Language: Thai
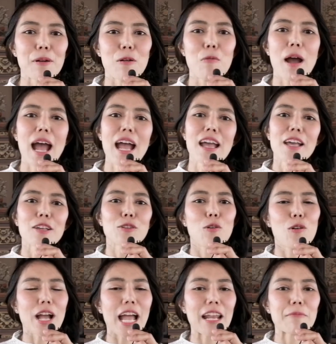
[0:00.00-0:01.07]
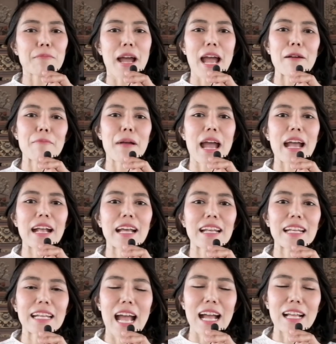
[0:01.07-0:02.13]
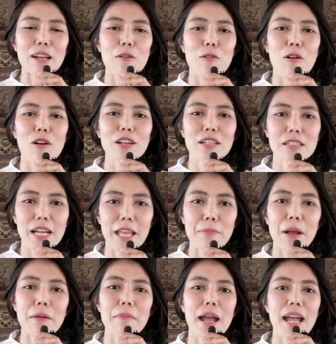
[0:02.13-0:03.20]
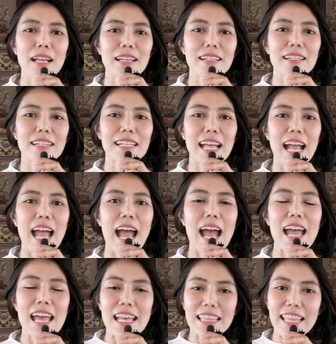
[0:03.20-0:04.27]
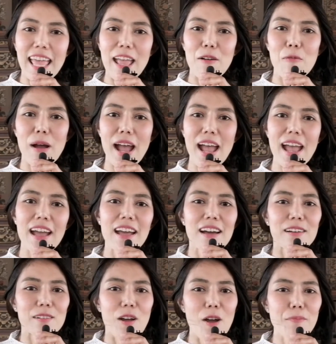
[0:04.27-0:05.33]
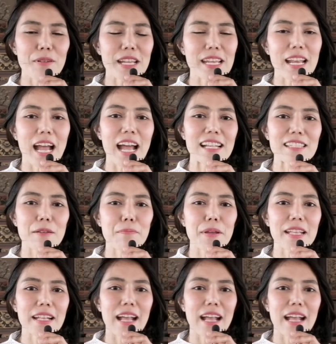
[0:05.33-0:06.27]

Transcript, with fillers: เพราะว่ายกขันหมากมากันหนักแล้วก็เหนื่อยมากๆเลยนะคะแต่ว่ารอบนี้นะคะจะเป็น